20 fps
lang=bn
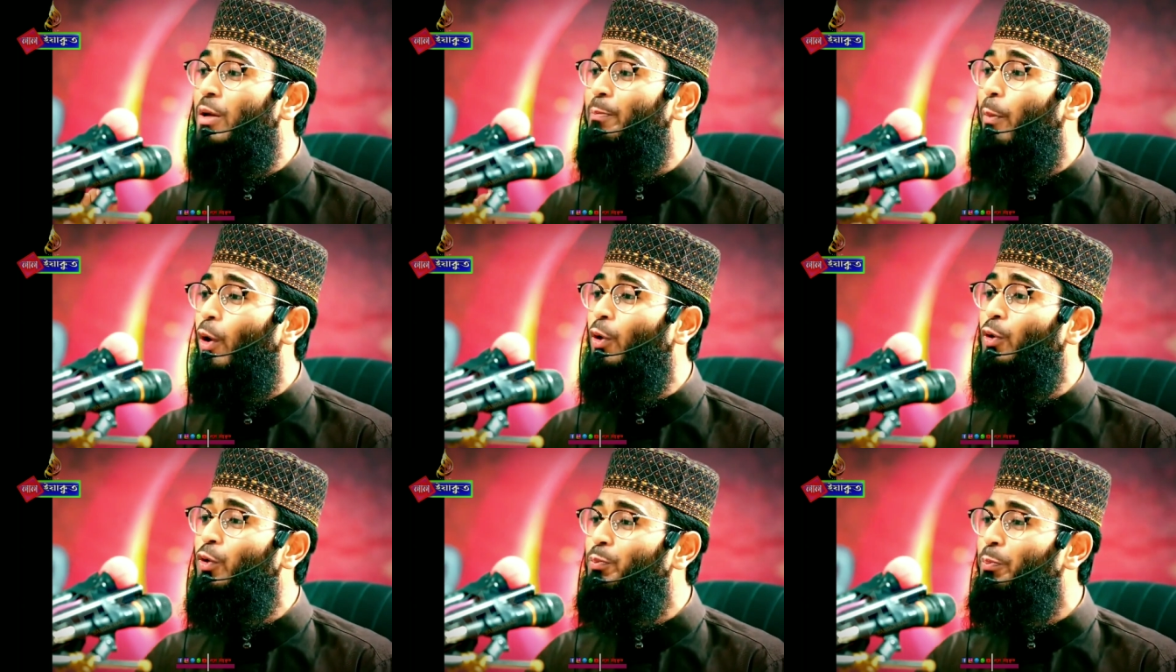ছেলে
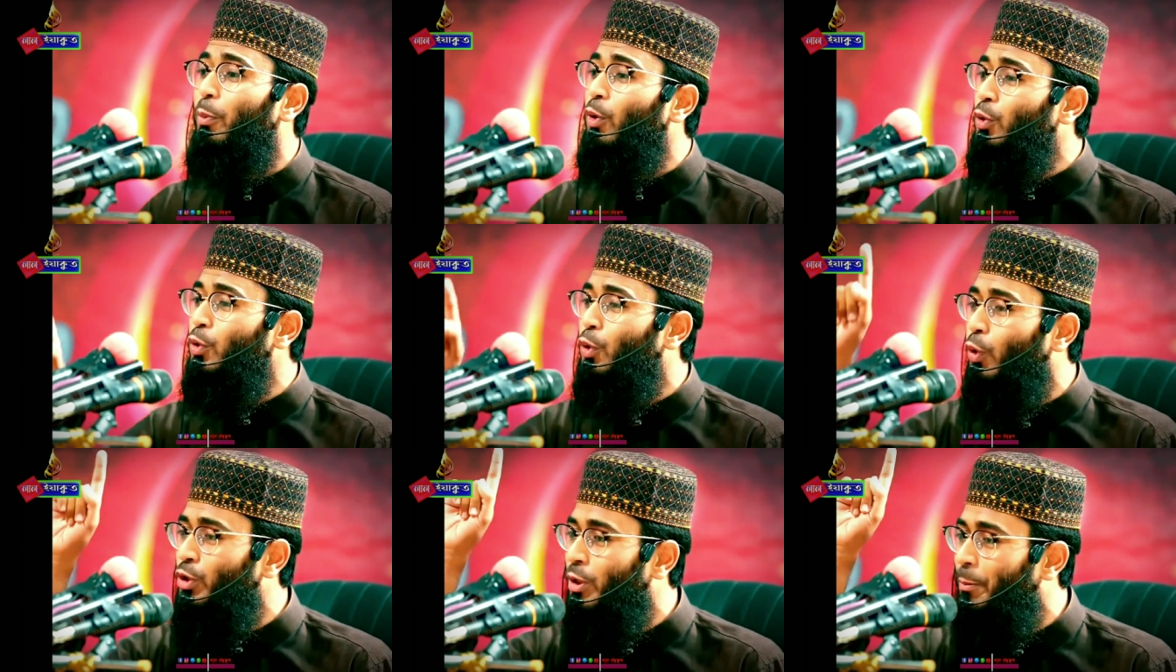
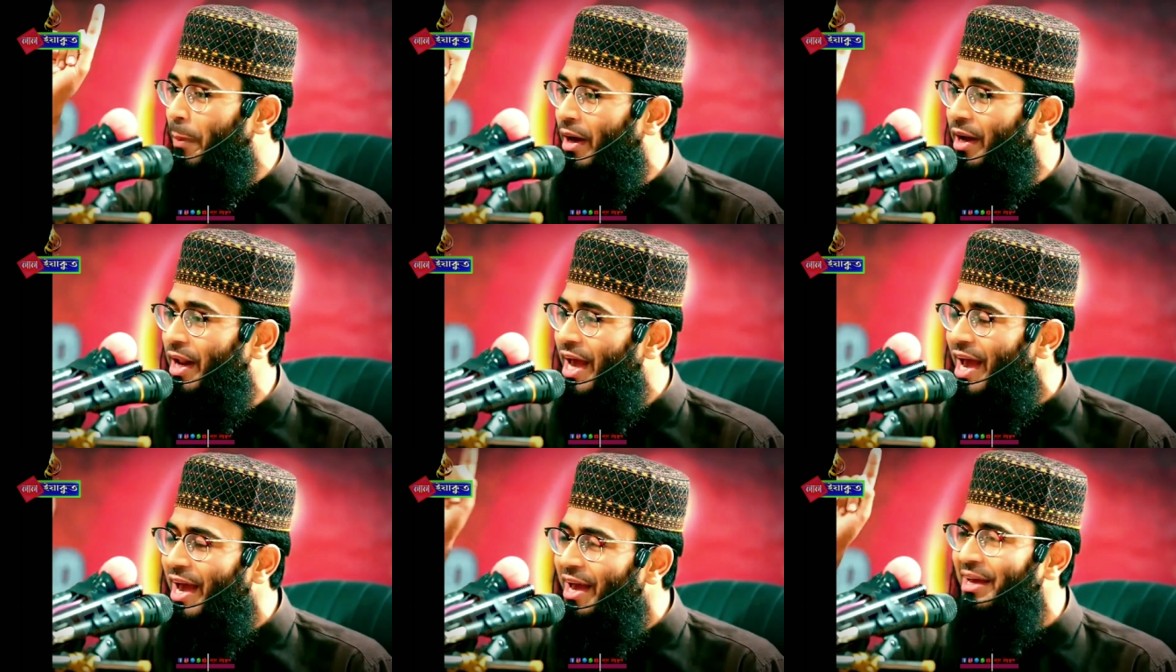বন্ধু হতে
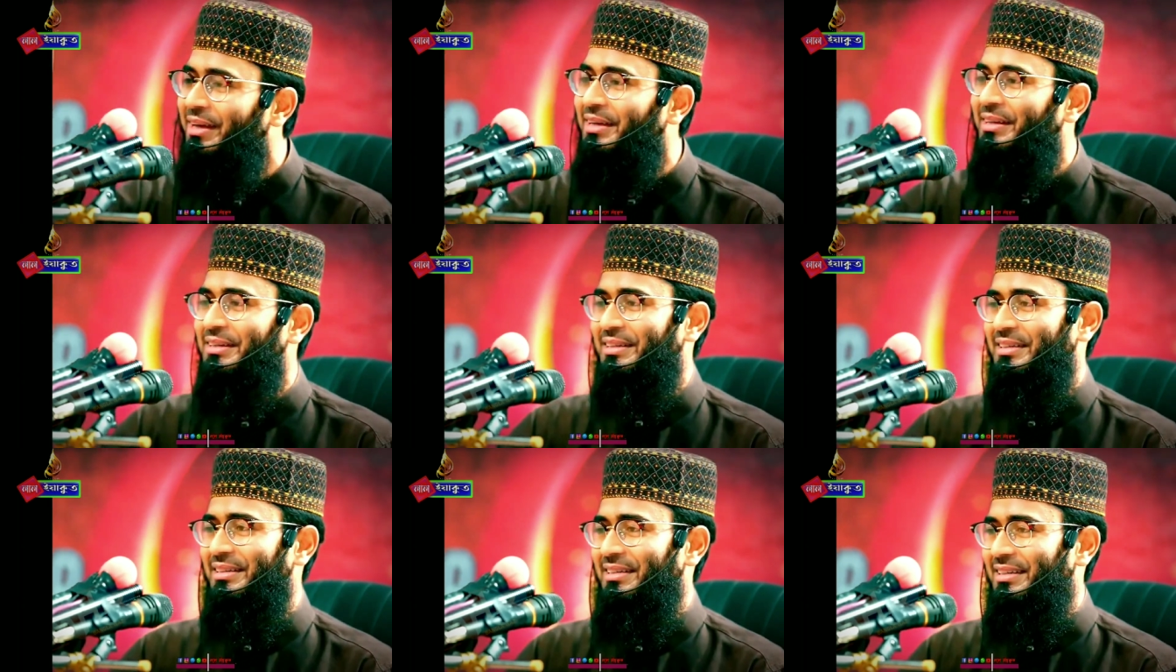পারে
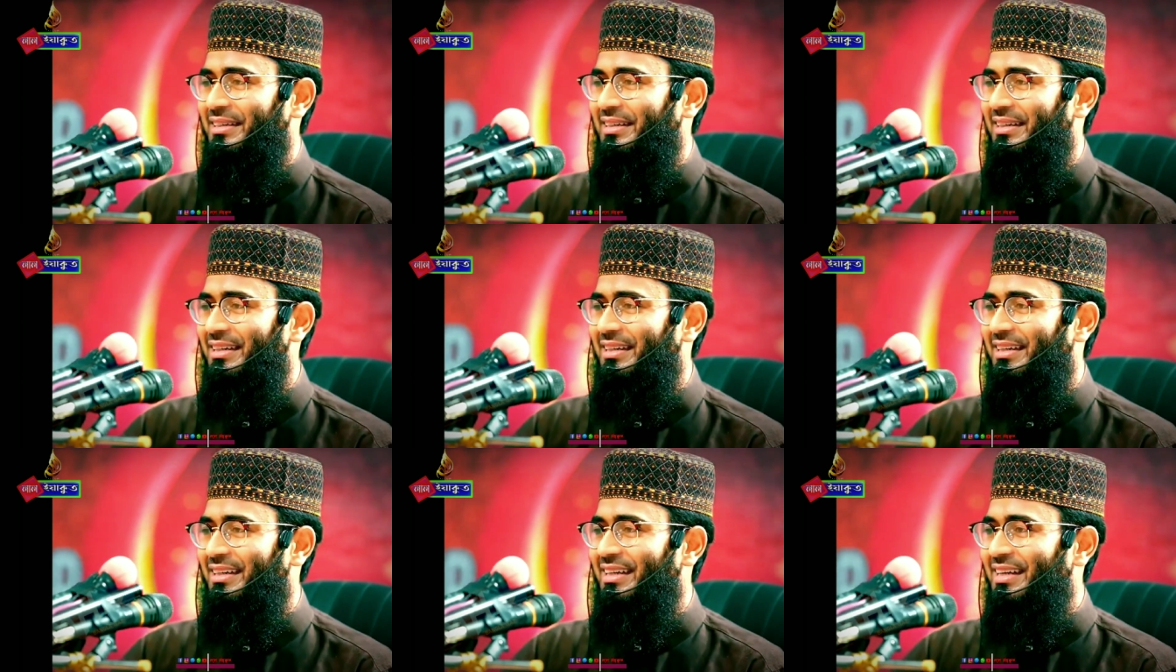
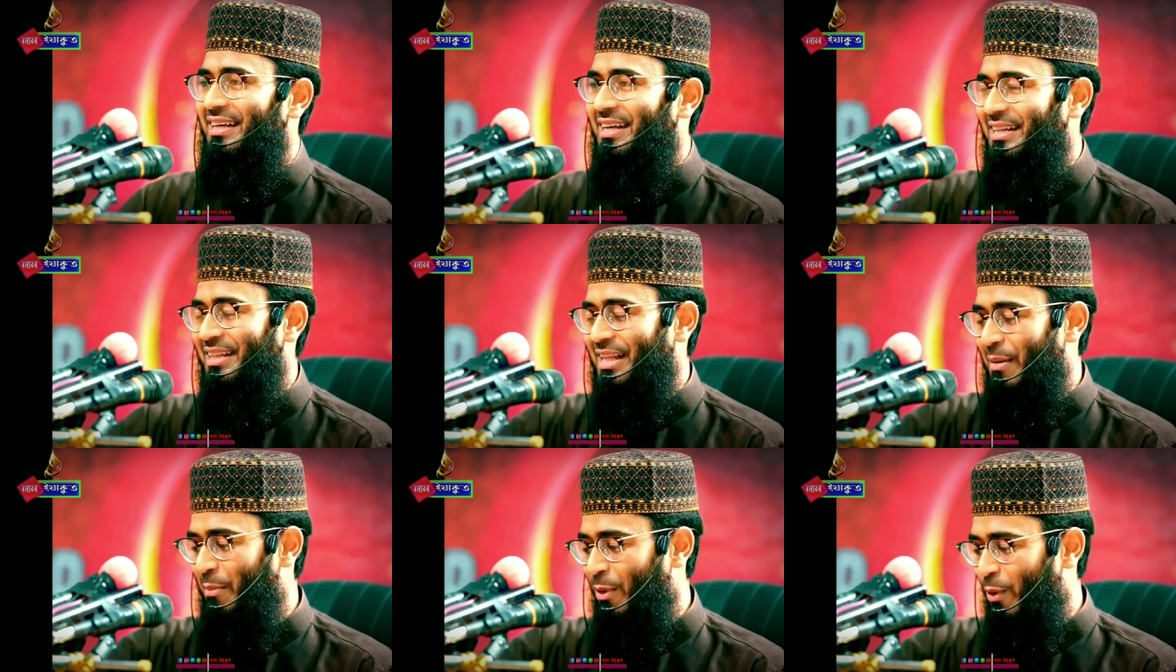
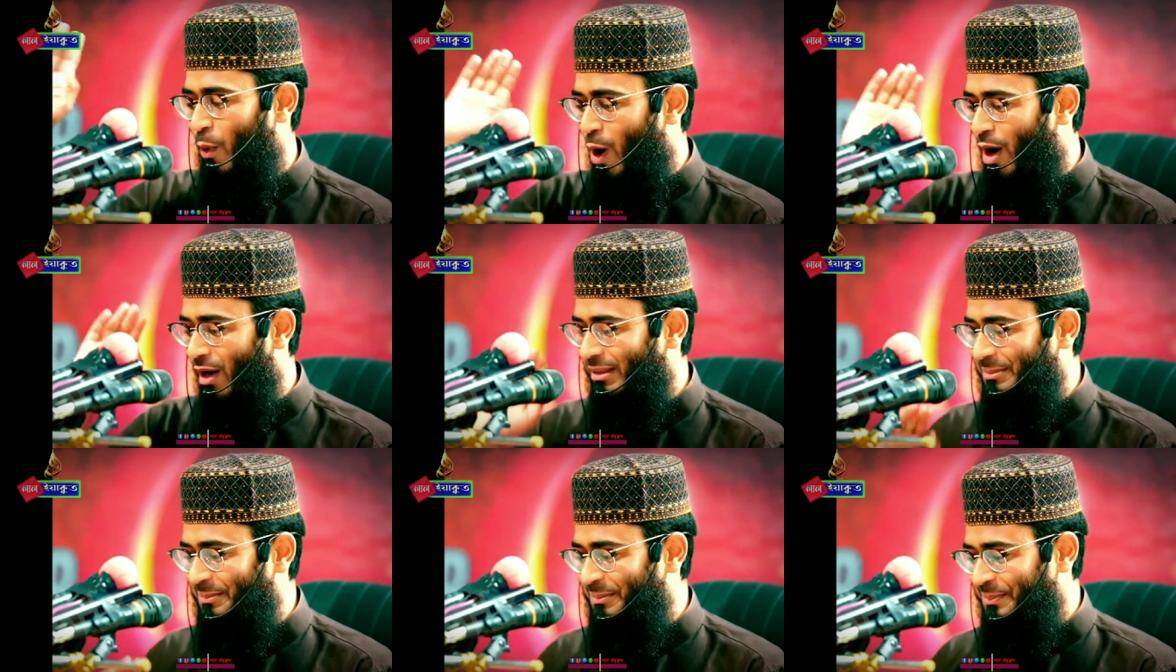নাম্বার
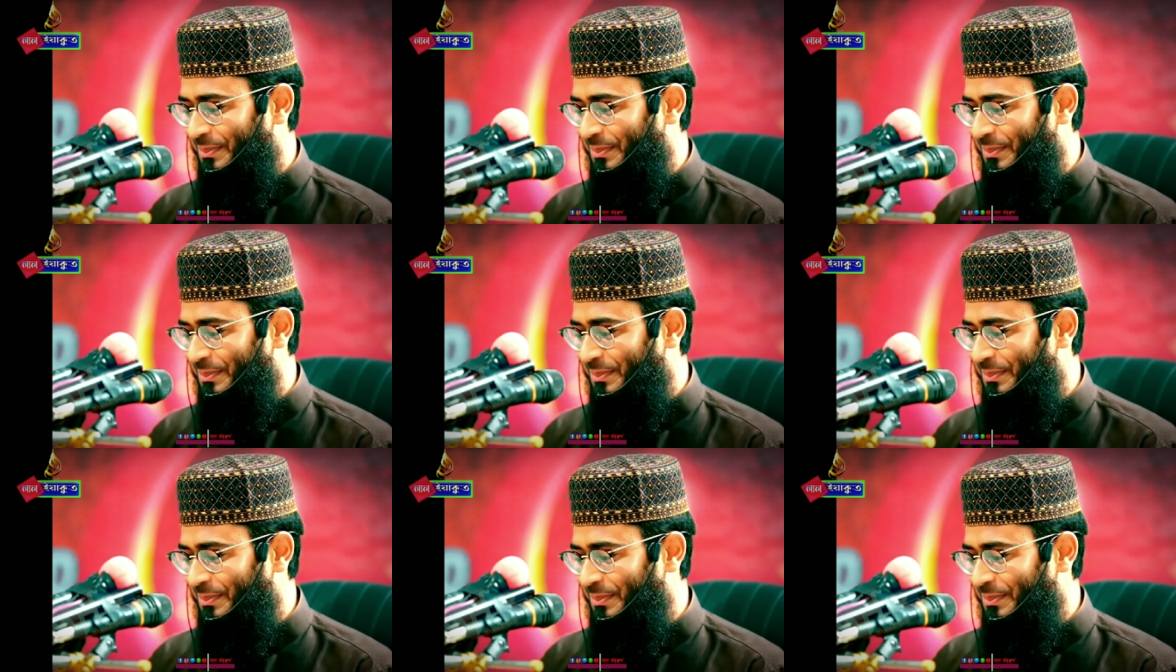ওয়ান